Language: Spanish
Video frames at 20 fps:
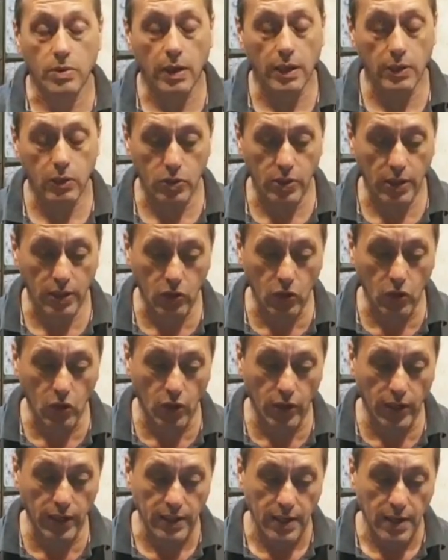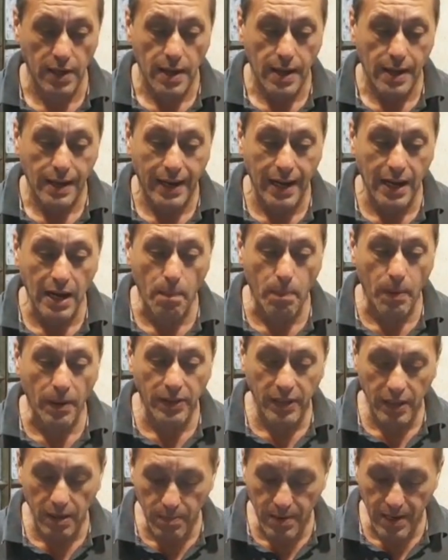estos sectores, que la
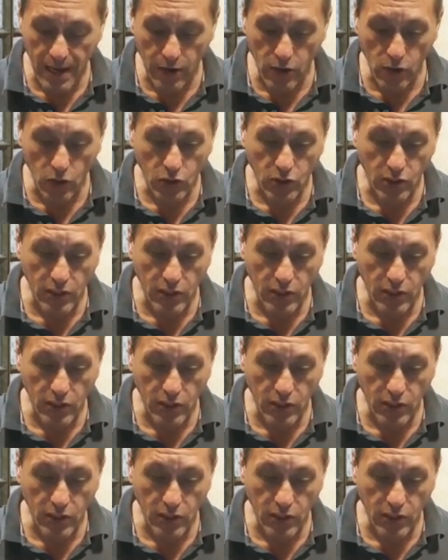pandemia no